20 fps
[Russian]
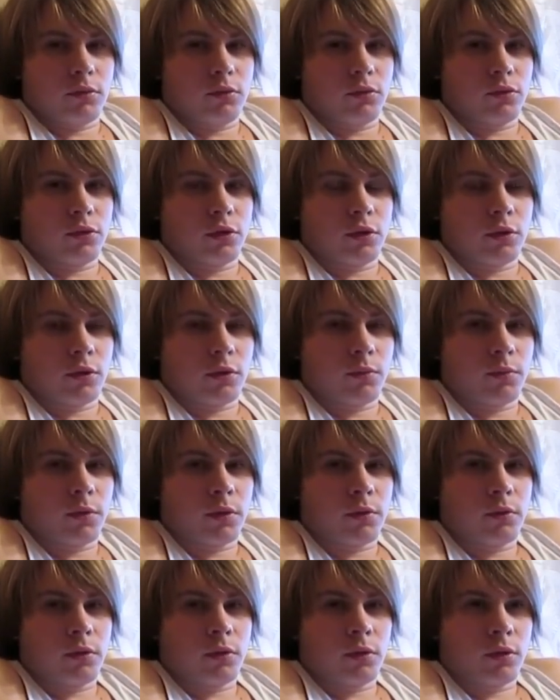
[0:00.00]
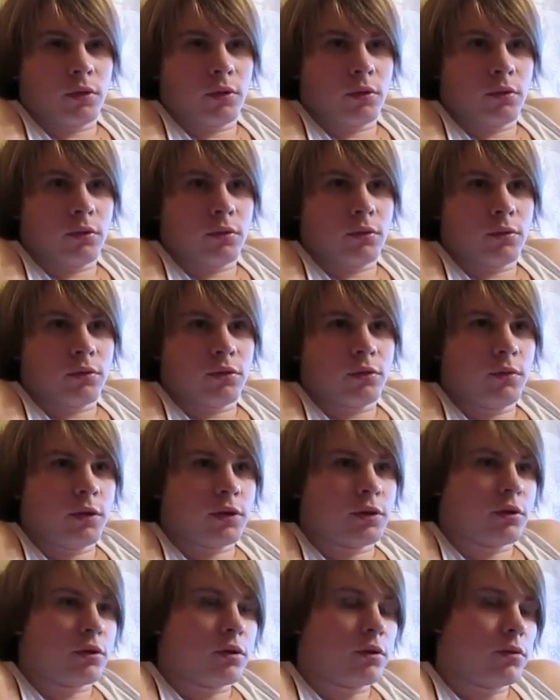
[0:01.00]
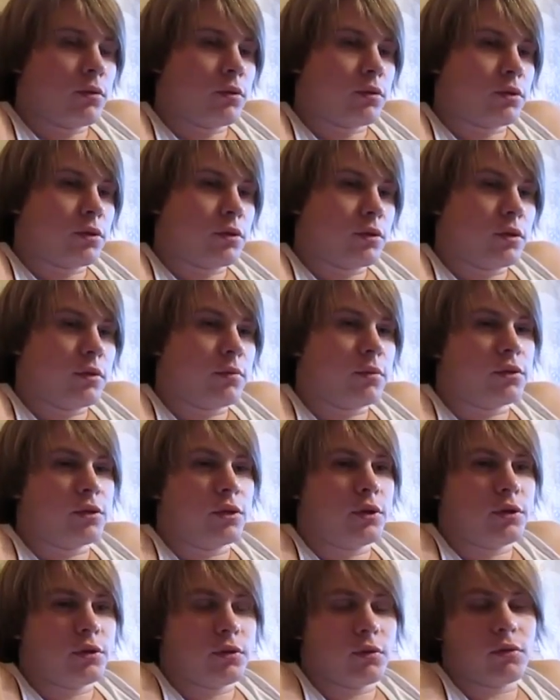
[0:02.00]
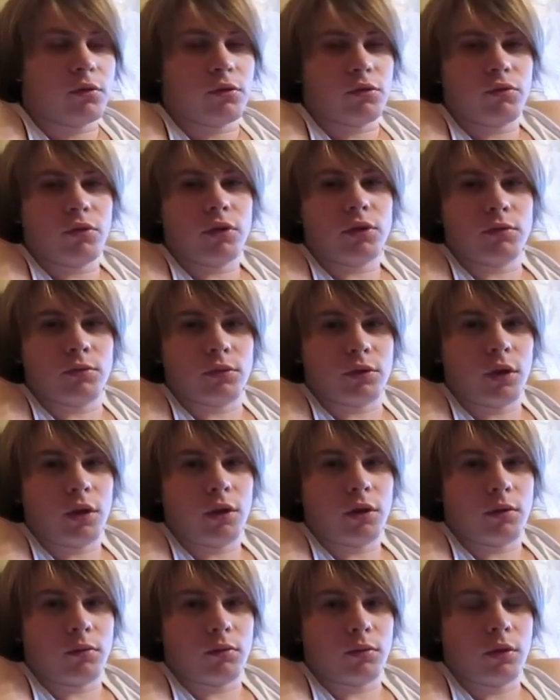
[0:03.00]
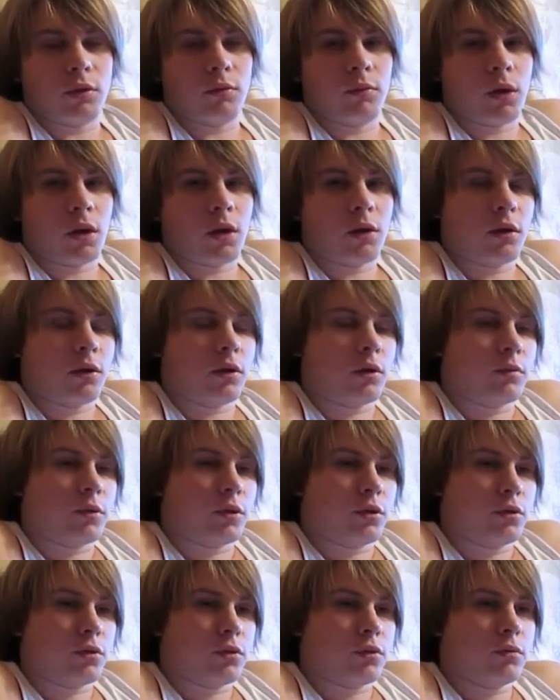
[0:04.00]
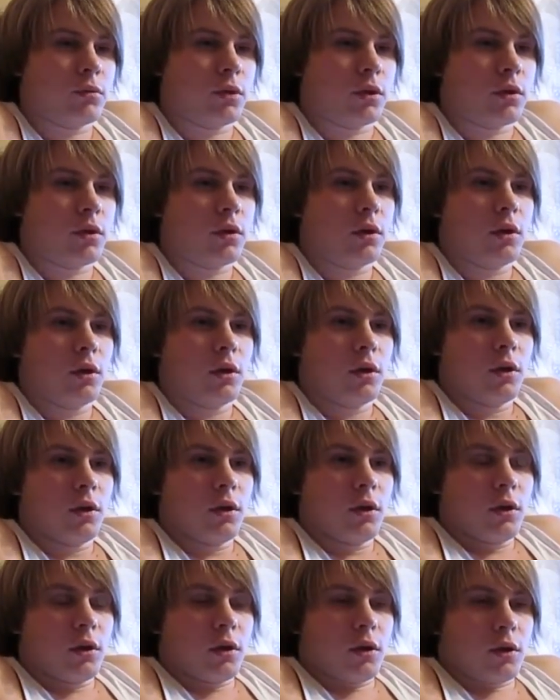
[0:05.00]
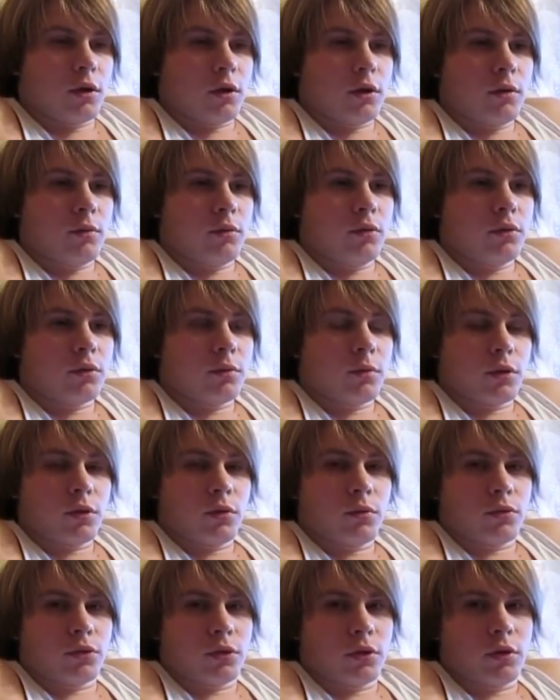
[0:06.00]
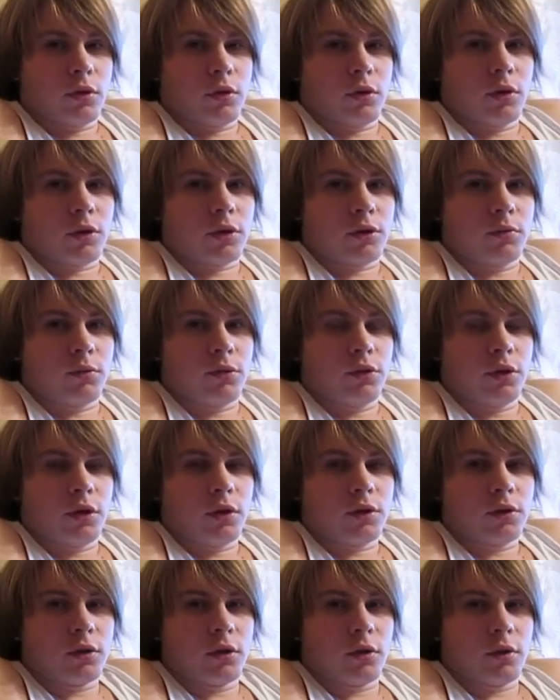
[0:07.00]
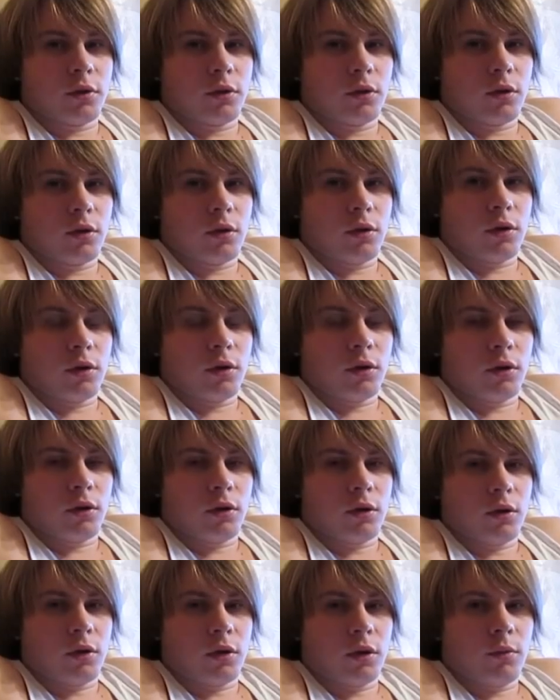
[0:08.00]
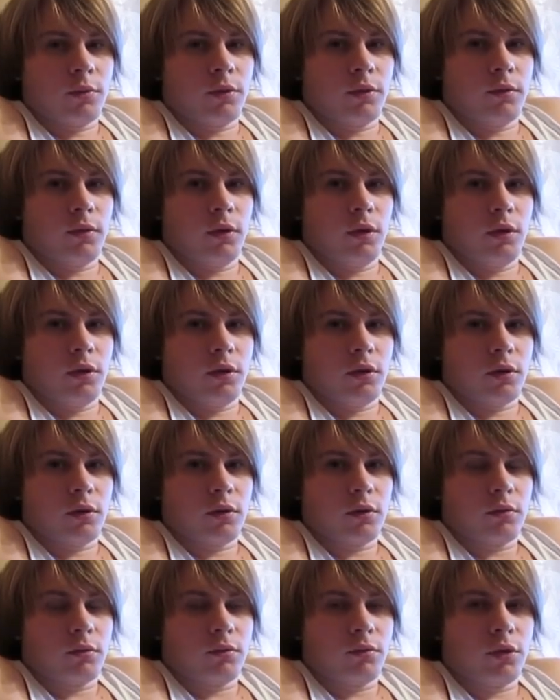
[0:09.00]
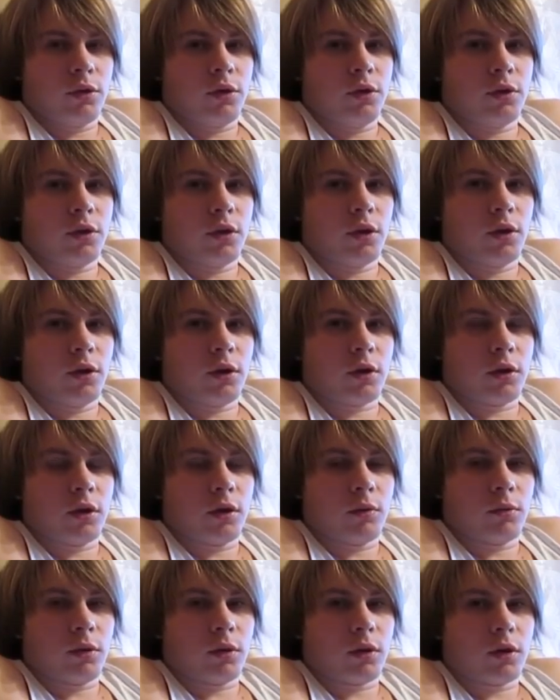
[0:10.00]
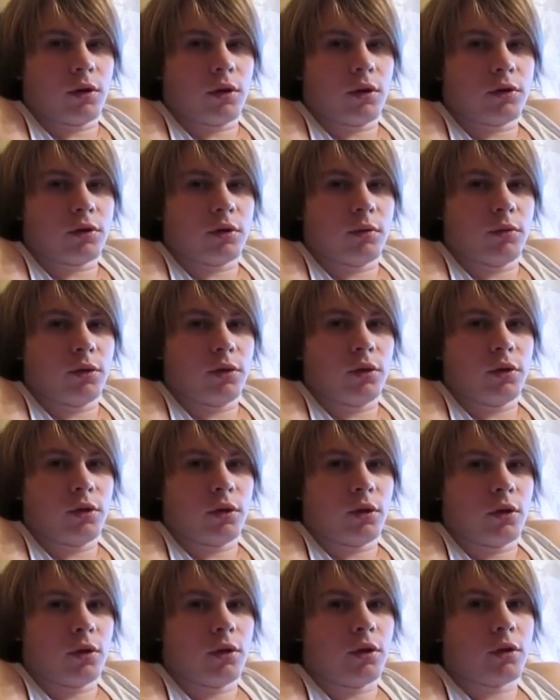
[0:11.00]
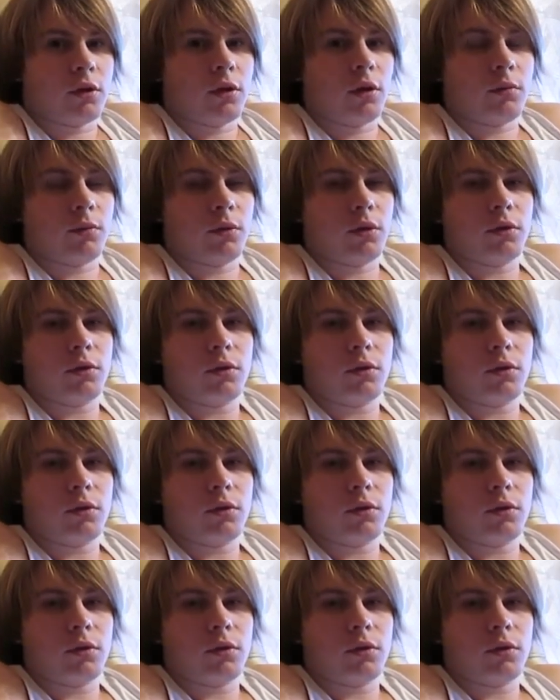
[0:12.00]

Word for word: Уже под, связывать его с, непосредственно с вашим сайтом, либо каналом на YouTube, где будет потом уже размещаться э, объявление, медийная реклама, контекстно-медийная реклама.